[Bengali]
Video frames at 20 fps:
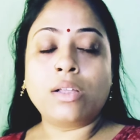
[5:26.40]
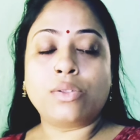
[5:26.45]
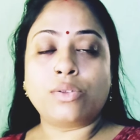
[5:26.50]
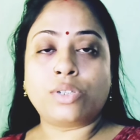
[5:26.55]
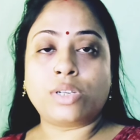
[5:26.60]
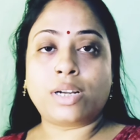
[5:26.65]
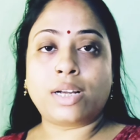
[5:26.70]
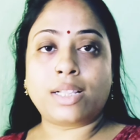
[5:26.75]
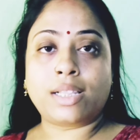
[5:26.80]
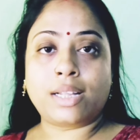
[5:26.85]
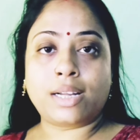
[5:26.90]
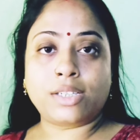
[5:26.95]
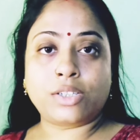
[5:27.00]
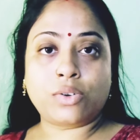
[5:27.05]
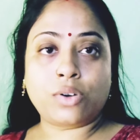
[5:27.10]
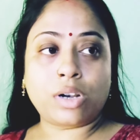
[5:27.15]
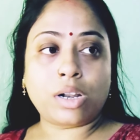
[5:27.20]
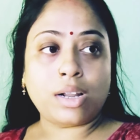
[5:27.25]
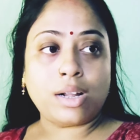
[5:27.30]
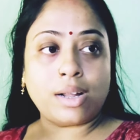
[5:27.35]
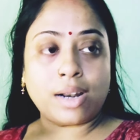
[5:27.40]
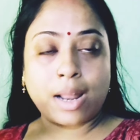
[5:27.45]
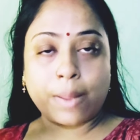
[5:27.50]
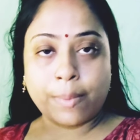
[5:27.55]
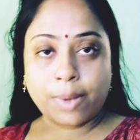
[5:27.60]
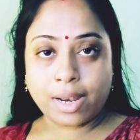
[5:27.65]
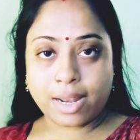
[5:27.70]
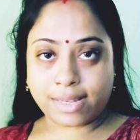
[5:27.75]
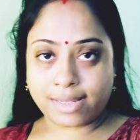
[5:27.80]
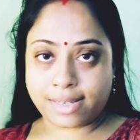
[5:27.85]
তো সেখান থেকে যখন
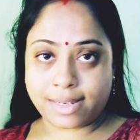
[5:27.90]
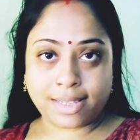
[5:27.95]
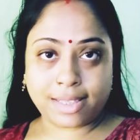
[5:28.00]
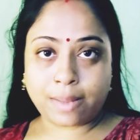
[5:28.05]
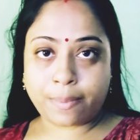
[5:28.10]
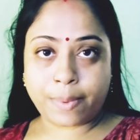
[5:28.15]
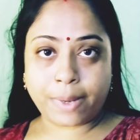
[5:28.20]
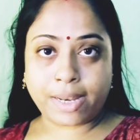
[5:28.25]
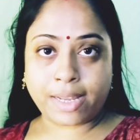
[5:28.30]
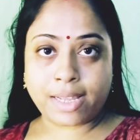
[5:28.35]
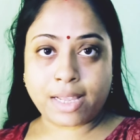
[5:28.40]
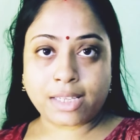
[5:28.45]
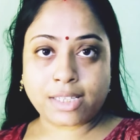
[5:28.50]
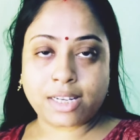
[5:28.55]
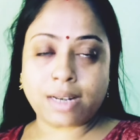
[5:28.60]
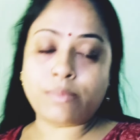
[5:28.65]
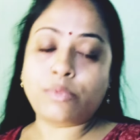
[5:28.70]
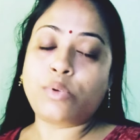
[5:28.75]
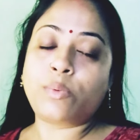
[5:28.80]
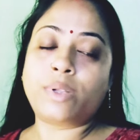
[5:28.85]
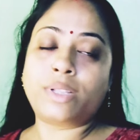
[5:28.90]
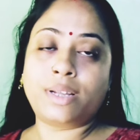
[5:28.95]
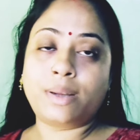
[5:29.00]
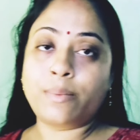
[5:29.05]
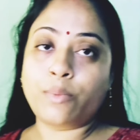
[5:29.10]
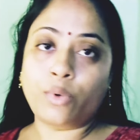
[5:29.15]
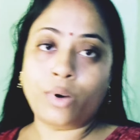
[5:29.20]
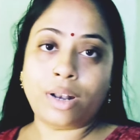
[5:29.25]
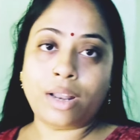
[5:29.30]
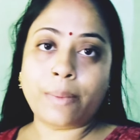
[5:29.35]
গ্রামের রাস্তাটা দিয়ে পেরিয়ে যাচ্ছিলাম তোমাদেরকে
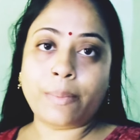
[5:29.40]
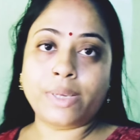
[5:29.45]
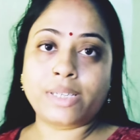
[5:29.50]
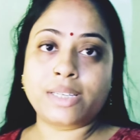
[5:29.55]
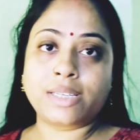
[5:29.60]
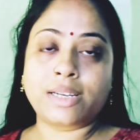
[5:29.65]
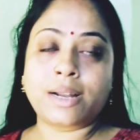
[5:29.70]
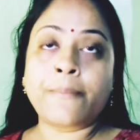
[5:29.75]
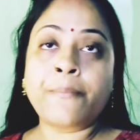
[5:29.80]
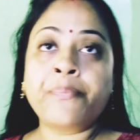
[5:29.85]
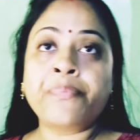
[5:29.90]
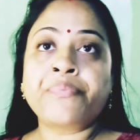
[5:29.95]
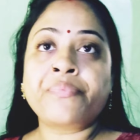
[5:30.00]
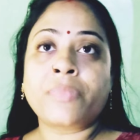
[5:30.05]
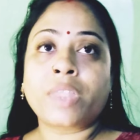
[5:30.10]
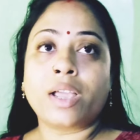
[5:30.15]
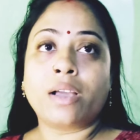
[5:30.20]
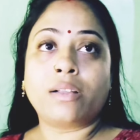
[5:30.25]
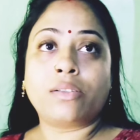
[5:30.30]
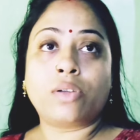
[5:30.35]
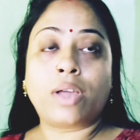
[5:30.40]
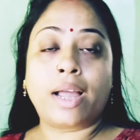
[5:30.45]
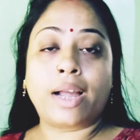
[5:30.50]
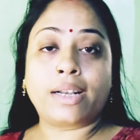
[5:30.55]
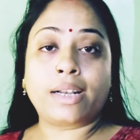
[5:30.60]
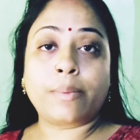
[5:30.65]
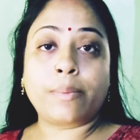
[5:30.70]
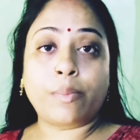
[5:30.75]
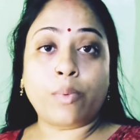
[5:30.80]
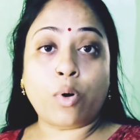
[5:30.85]
বললামই সেটা সাপটা তো
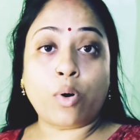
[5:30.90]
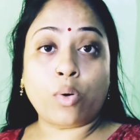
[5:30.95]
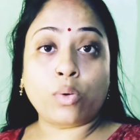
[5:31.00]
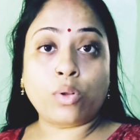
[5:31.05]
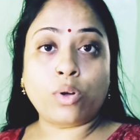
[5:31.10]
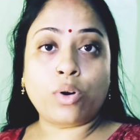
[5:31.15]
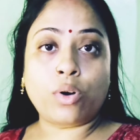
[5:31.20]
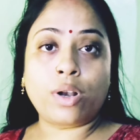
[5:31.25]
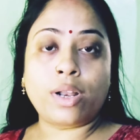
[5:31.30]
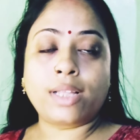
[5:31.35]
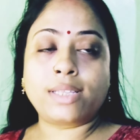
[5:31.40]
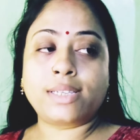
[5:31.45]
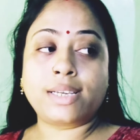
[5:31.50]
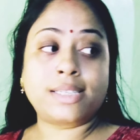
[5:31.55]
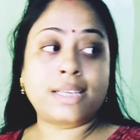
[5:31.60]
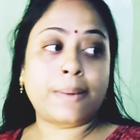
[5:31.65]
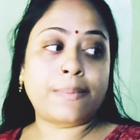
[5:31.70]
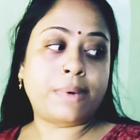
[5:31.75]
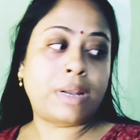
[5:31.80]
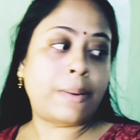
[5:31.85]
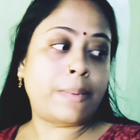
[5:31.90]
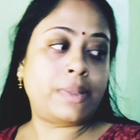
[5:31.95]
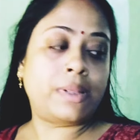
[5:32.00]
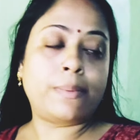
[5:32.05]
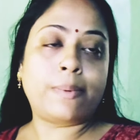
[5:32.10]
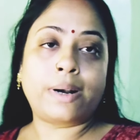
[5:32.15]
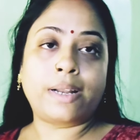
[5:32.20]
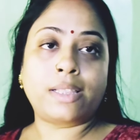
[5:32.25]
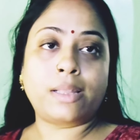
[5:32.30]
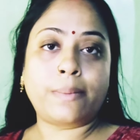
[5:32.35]
একটা বড় ধরনের যে সাপটা আমাদের
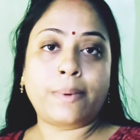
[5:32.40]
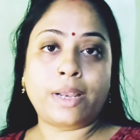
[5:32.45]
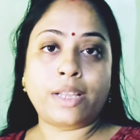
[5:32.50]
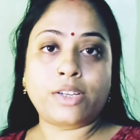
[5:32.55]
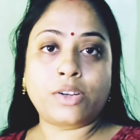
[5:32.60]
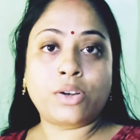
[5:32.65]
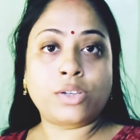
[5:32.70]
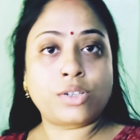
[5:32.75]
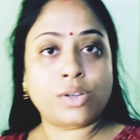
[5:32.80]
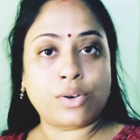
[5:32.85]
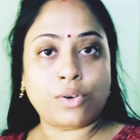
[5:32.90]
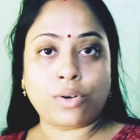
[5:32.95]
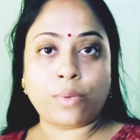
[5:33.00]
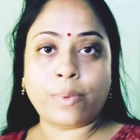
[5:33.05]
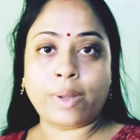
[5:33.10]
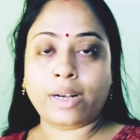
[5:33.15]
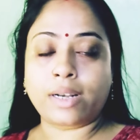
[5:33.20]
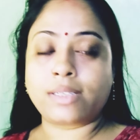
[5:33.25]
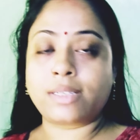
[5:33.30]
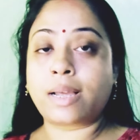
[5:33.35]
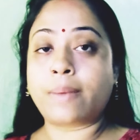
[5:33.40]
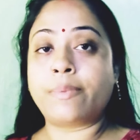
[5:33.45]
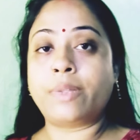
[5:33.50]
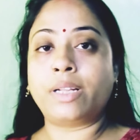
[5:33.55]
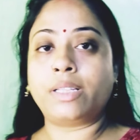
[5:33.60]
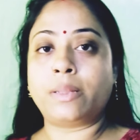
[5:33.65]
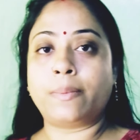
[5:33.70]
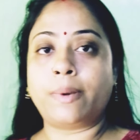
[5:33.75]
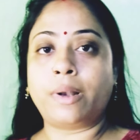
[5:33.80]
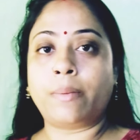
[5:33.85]
বাড়িতে বেরিয়েছিল সেরকম একটা সাপ
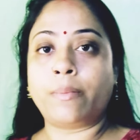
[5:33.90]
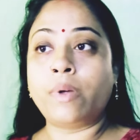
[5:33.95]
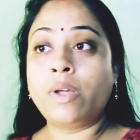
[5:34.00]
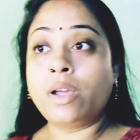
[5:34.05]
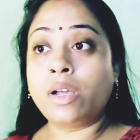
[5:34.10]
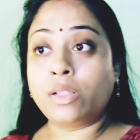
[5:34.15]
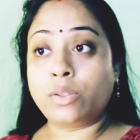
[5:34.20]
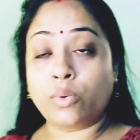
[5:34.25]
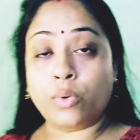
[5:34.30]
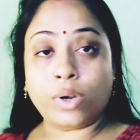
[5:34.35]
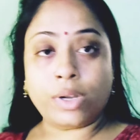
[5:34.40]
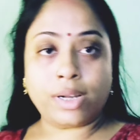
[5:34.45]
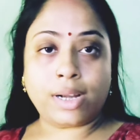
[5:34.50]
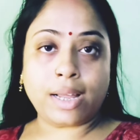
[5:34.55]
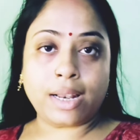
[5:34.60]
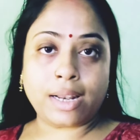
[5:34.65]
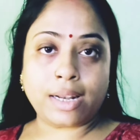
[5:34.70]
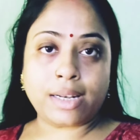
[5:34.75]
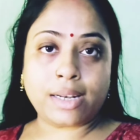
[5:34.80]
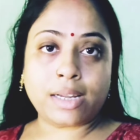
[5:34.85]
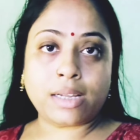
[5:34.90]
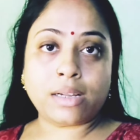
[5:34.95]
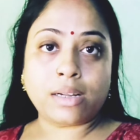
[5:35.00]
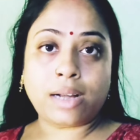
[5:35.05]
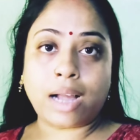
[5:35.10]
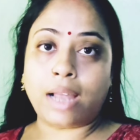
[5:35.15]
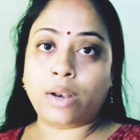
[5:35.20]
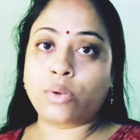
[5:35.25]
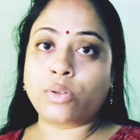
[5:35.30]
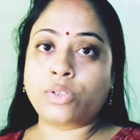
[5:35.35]
দেখতে পেলাম তো ওই কালারটা
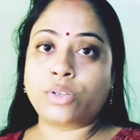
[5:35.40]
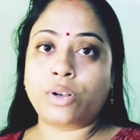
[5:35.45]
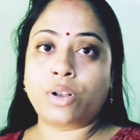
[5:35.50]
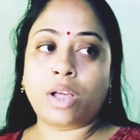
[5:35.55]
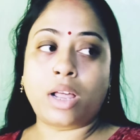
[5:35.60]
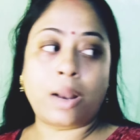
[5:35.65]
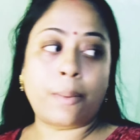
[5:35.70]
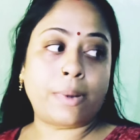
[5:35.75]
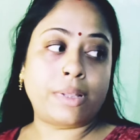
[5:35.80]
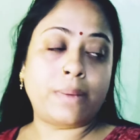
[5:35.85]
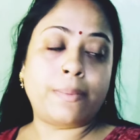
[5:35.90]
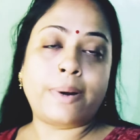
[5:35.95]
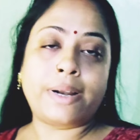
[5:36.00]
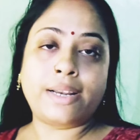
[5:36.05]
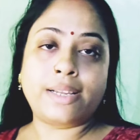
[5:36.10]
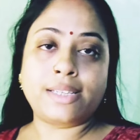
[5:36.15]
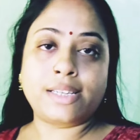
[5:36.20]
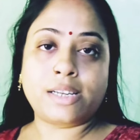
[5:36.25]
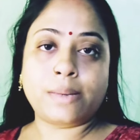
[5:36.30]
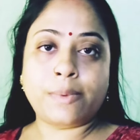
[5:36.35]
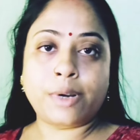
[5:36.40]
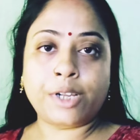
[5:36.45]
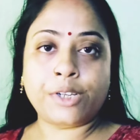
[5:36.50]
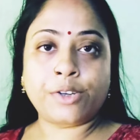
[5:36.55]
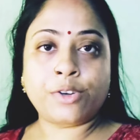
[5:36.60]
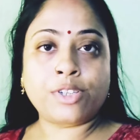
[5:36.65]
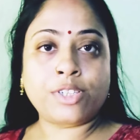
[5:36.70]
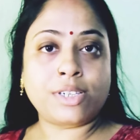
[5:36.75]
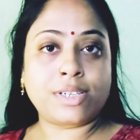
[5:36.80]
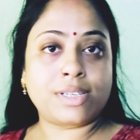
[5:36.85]
কালো ছিল আর আমাদের বাড়িতে যেটা
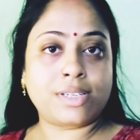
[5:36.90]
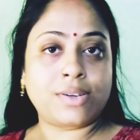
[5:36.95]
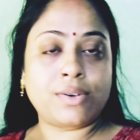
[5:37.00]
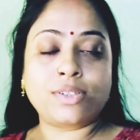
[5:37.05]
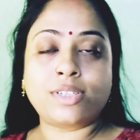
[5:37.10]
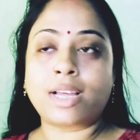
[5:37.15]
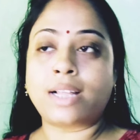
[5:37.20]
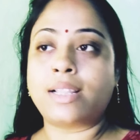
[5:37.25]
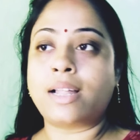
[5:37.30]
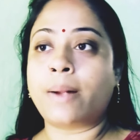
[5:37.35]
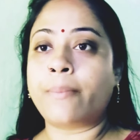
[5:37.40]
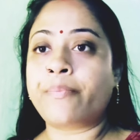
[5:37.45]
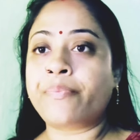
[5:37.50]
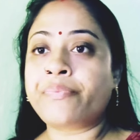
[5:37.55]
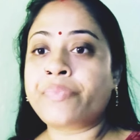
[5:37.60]
বেড়েছিল সেটা ছিল সাদা